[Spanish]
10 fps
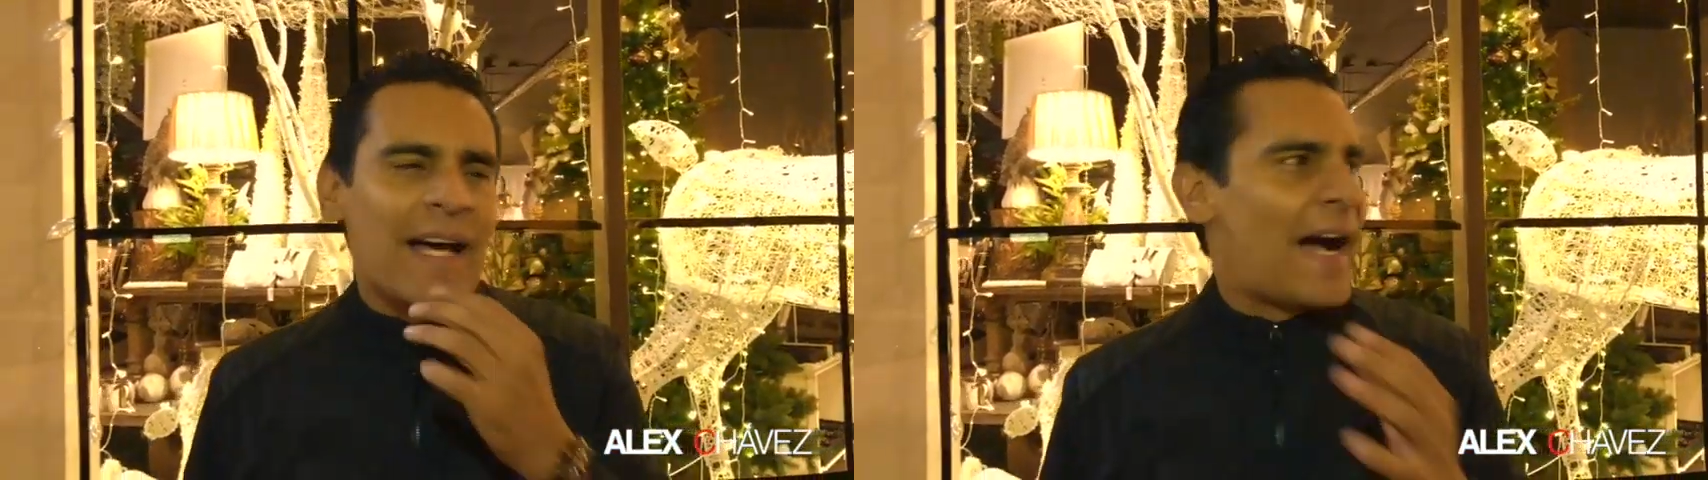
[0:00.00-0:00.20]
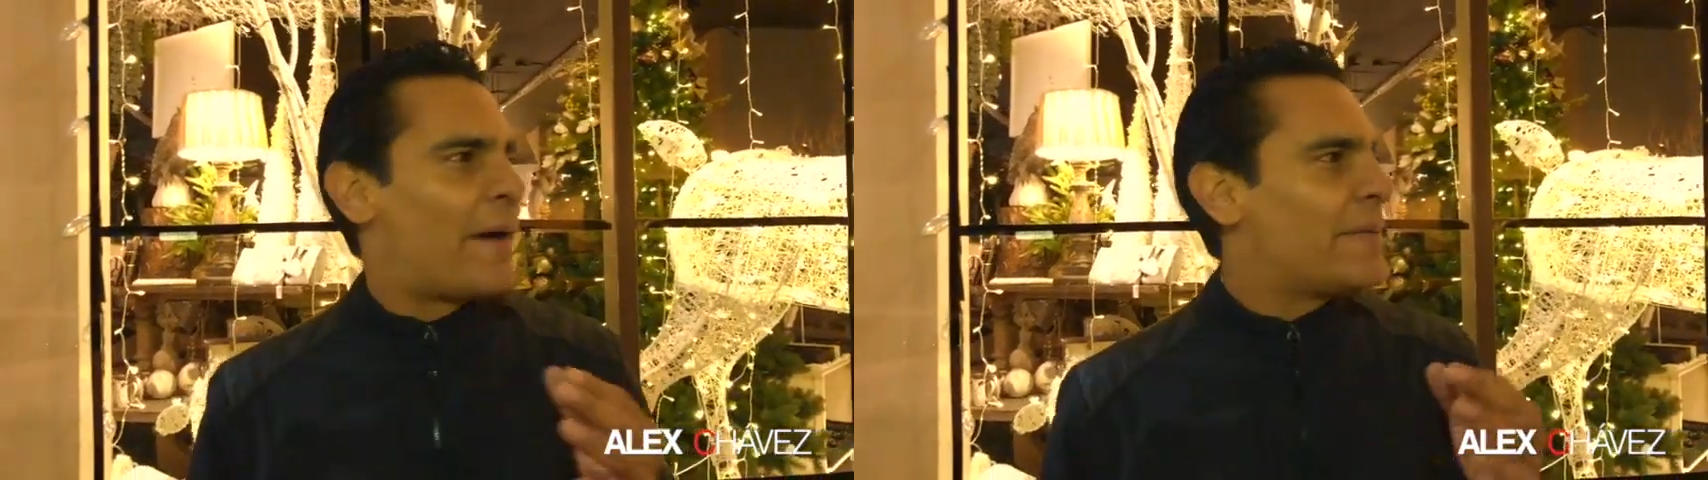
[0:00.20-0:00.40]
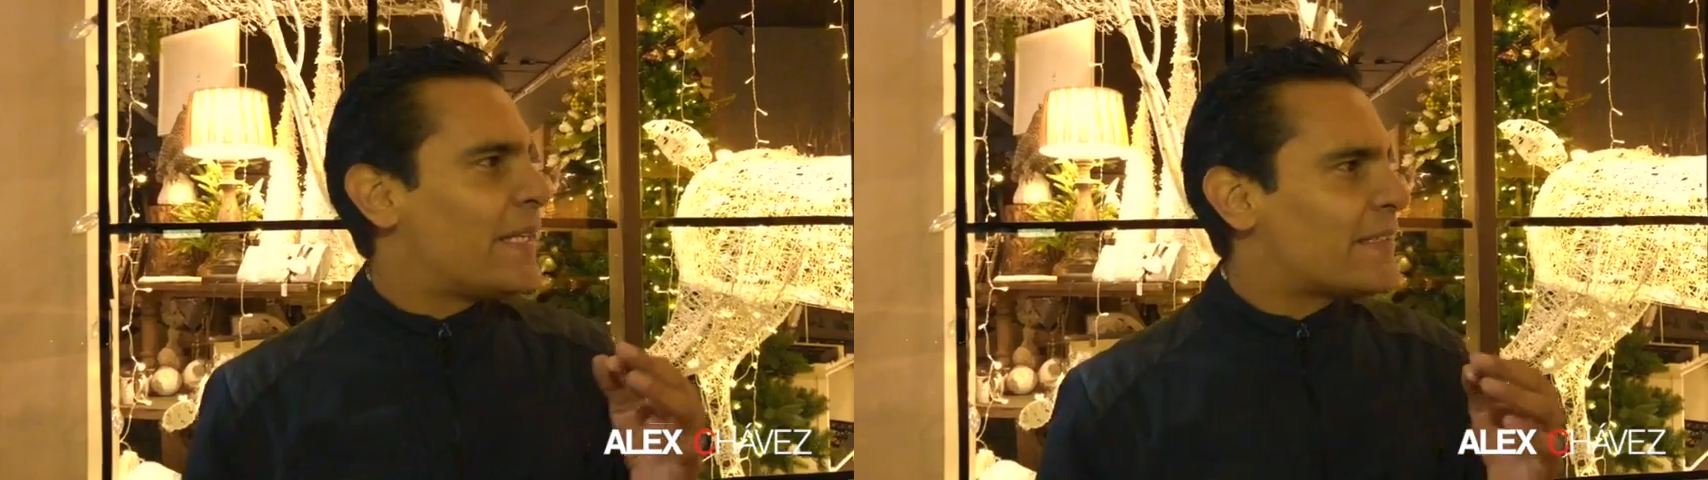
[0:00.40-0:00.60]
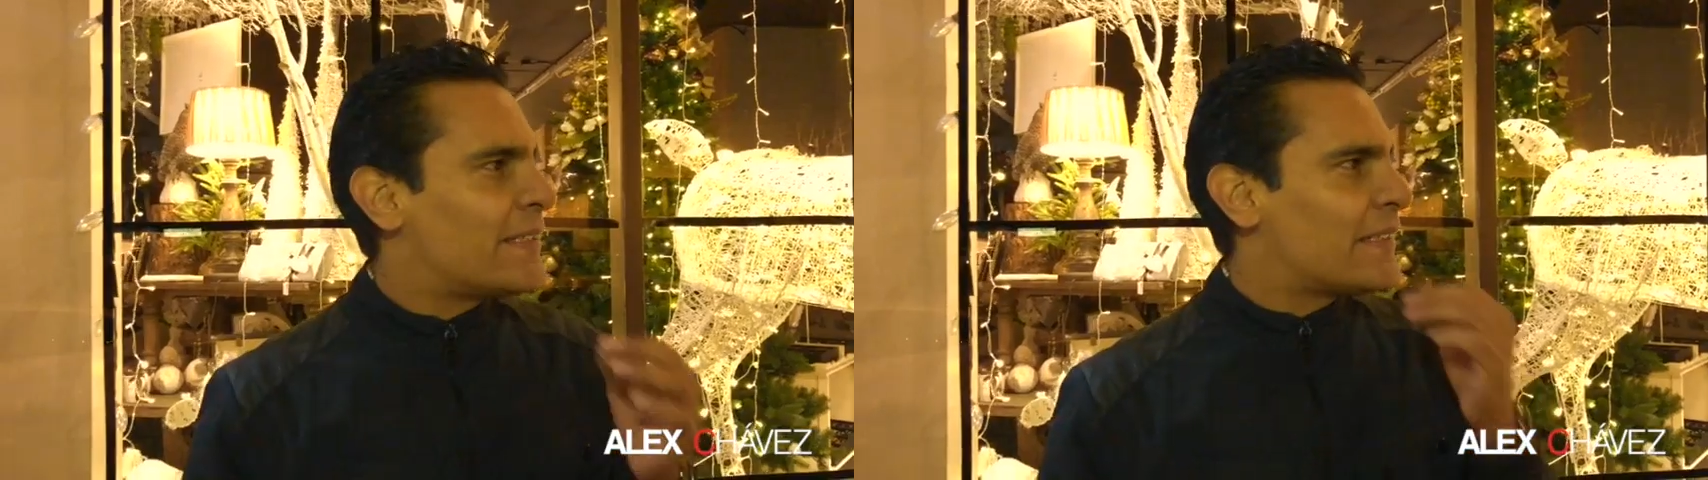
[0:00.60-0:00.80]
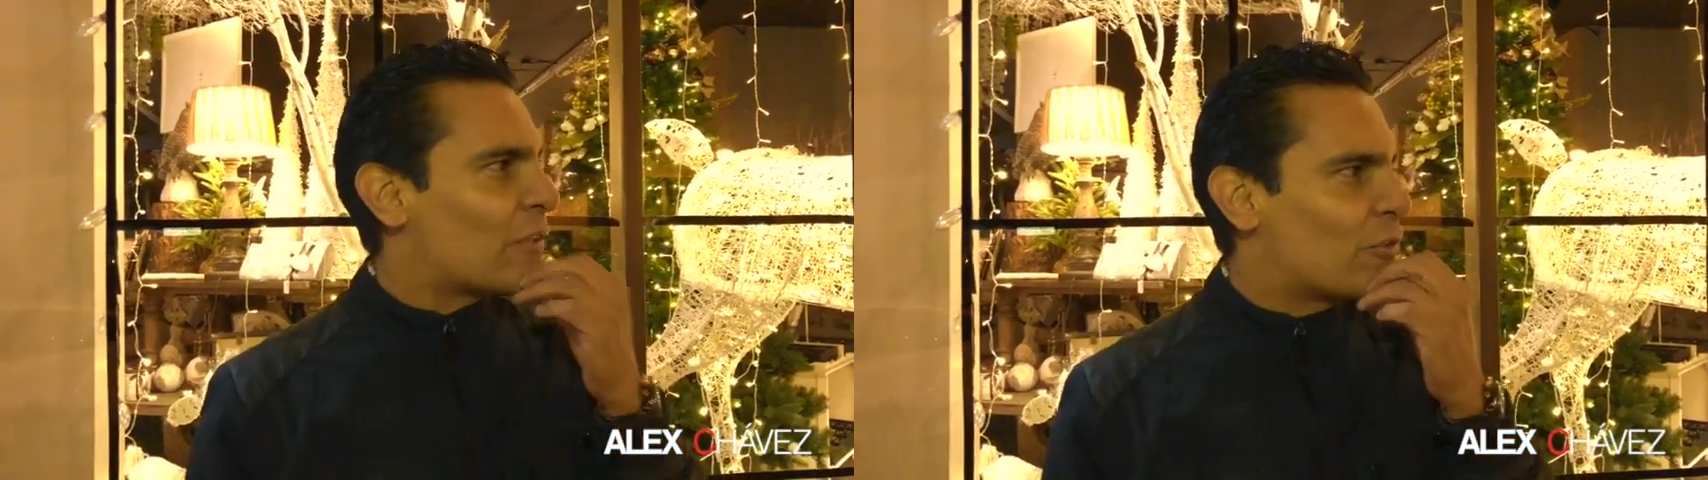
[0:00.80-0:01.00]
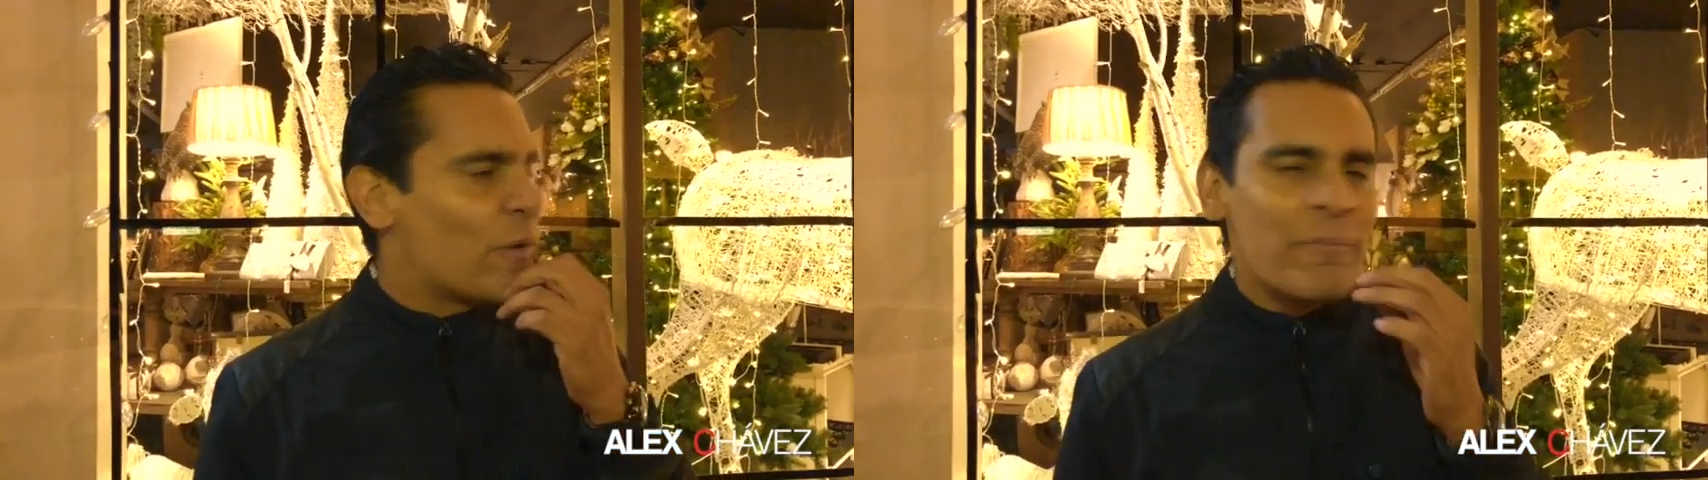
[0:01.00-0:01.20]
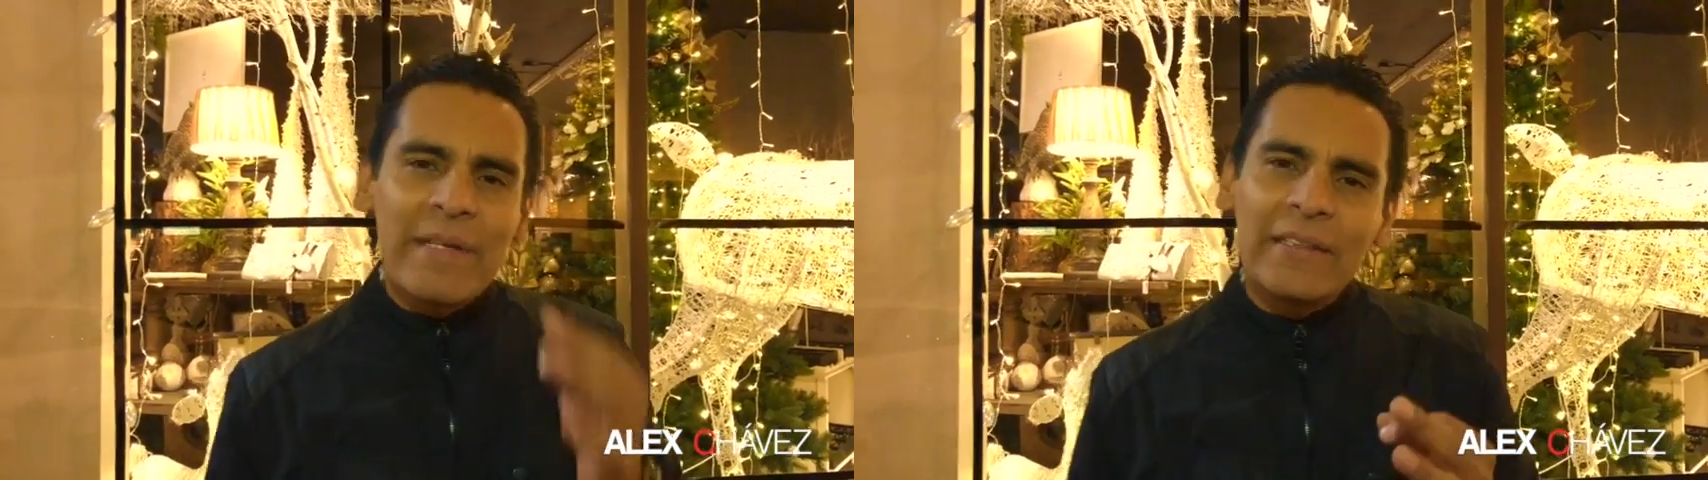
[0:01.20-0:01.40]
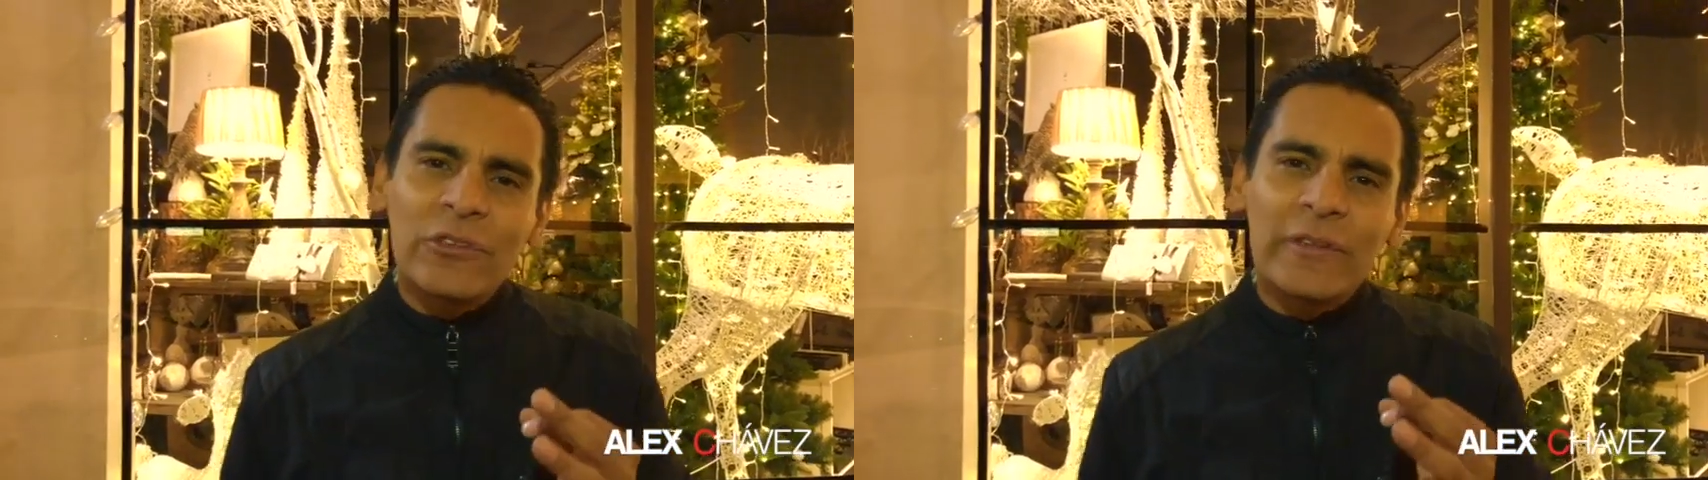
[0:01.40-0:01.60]
¿habías en algún
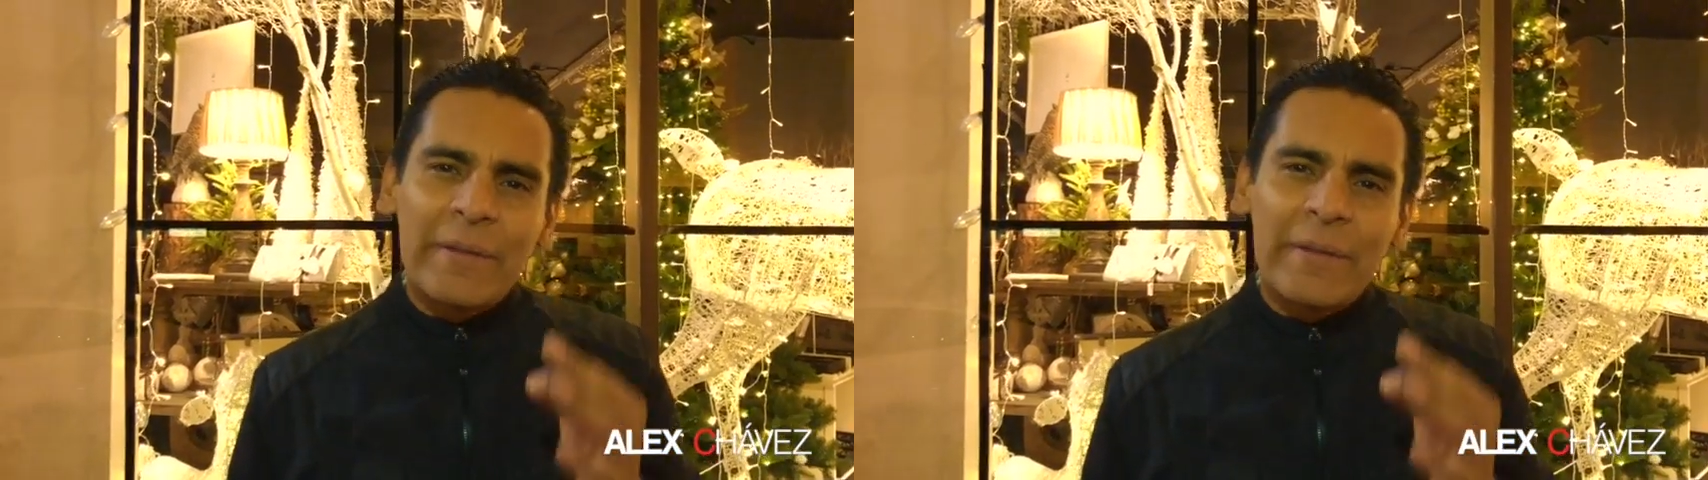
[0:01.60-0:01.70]
momento,